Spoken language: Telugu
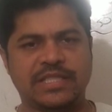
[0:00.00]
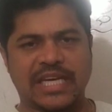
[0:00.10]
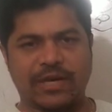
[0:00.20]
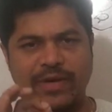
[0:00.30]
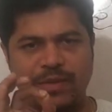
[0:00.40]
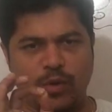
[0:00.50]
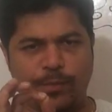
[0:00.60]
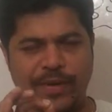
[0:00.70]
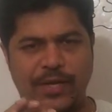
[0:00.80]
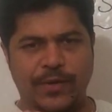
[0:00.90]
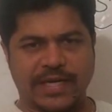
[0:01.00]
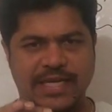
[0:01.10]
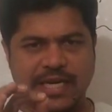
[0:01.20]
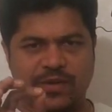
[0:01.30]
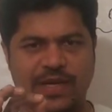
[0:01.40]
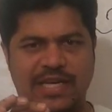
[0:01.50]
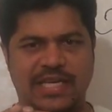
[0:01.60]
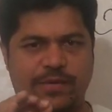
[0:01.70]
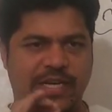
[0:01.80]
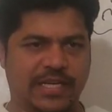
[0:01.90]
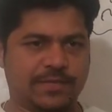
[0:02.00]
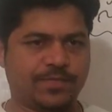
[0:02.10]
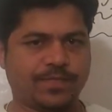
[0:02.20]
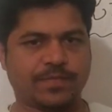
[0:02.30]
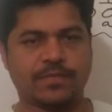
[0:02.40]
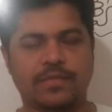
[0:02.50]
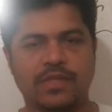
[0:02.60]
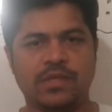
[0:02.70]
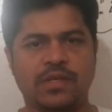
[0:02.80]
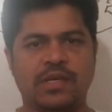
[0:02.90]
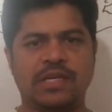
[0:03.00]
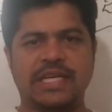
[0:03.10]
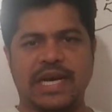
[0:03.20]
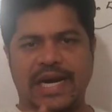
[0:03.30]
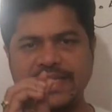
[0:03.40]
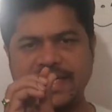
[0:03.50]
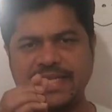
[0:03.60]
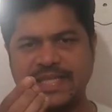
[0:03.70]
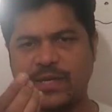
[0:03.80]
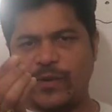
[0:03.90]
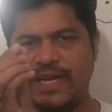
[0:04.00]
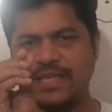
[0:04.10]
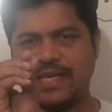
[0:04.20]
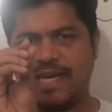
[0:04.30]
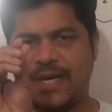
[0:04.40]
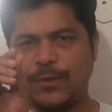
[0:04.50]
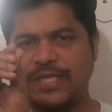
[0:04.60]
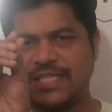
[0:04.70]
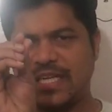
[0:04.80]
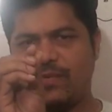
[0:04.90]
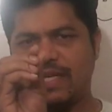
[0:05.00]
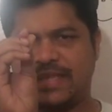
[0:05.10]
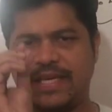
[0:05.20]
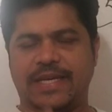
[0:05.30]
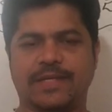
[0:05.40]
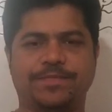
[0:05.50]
జనవరి ముప్పై ఒకటి రెండు వేల ఇరవై ఈ ఆర్థిక సర్వేని తయారు చేసిన వ్యక్తి